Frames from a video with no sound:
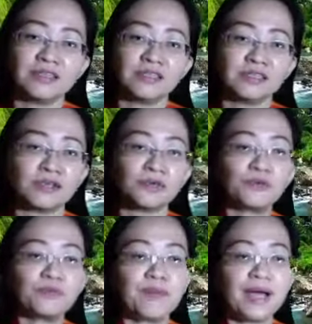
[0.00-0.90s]

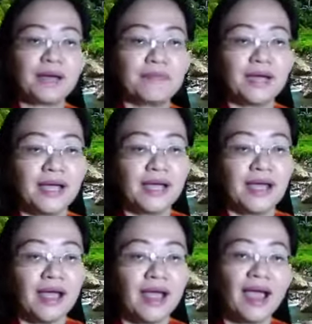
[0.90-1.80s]
Seumpama
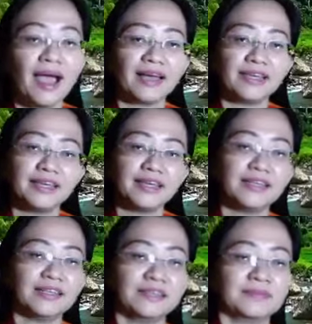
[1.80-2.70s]
air
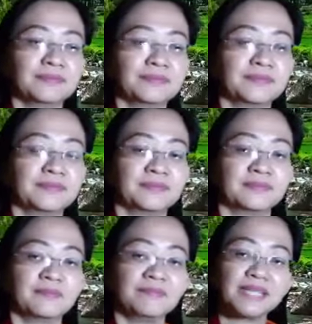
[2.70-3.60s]

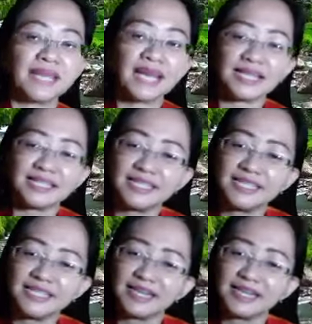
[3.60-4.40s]
mengalir